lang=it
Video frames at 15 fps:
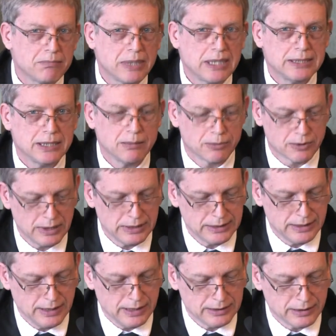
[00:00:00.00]
pare di
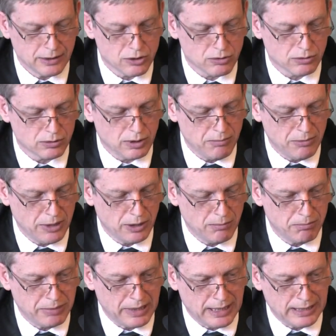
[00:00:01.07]
poter dire sono almeno
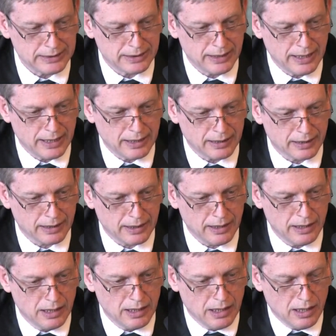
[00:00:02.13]
in parte
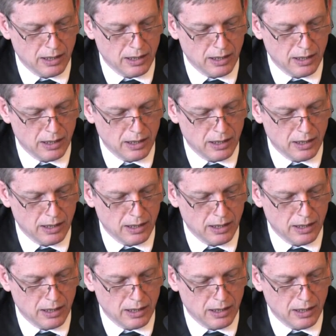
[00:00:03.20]
anche